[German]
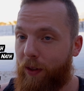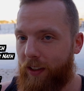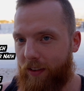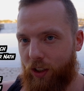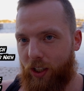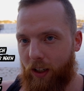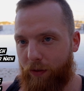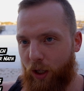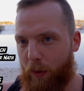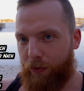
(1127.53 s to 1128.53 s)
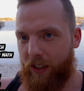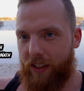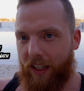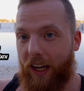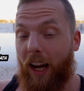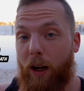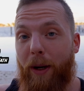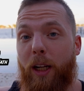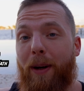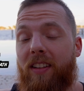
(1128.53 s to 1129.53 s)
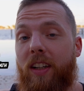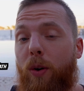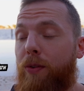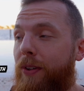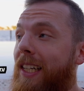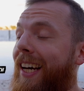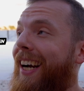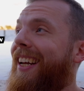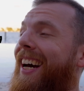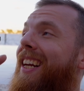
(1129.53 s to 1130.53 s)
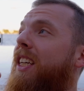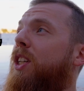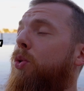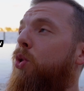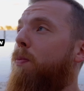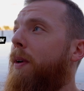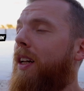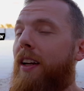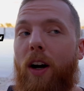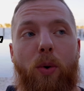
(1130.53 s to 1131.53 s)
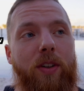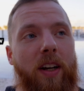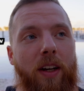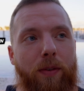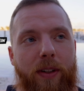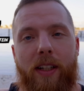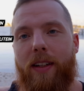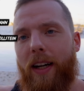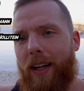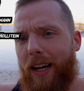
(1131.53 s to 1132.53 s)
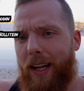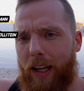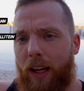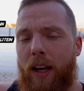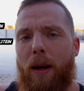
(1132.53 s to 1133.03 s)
An dieser Stelle wie immer vielen Dank an alle meine Patreonen, vielen Dank an alle YouTube-Mitglieder und vielen Dank an alle